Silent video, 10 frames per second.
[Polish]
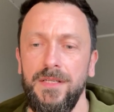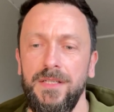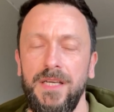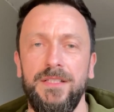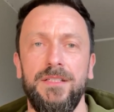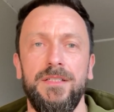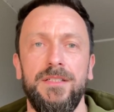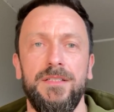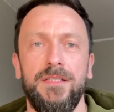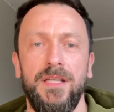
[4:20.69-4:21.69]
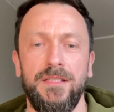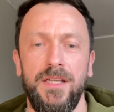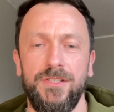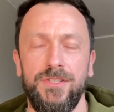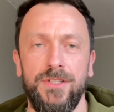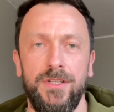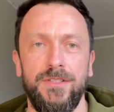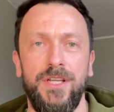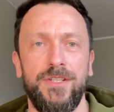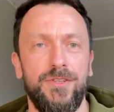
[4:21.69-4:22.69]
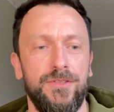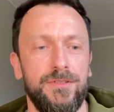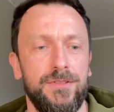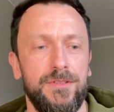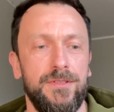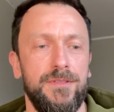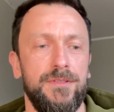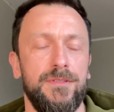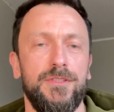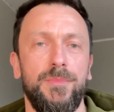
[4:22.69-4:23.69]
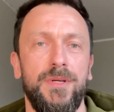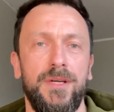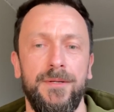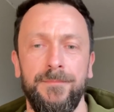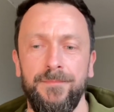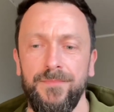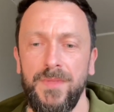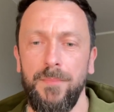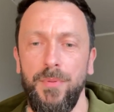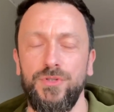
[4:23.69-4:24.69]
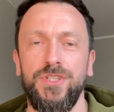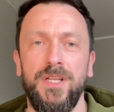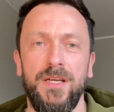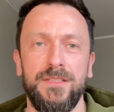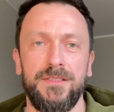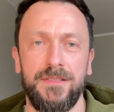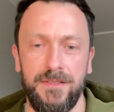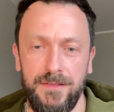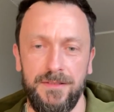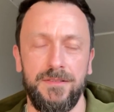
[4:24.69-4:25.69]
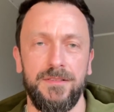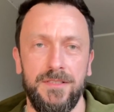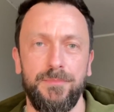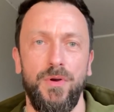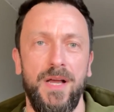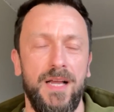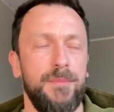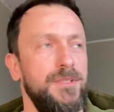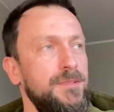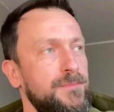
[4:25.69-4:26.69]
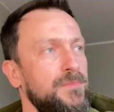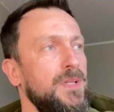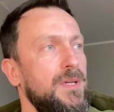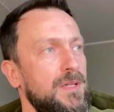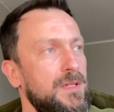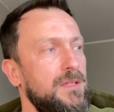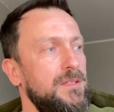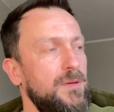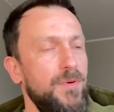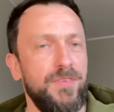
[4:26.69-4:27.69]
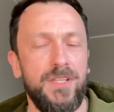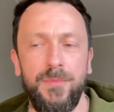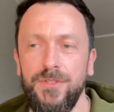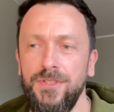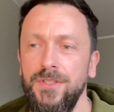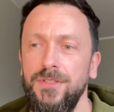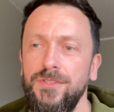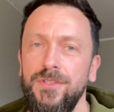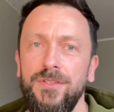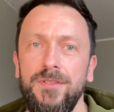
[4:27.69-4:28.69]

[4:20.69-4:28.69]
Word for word: kiedy ten nasz nierząd e, sobie poczyna z, e, z Polakami. No bo wiadomo, że, że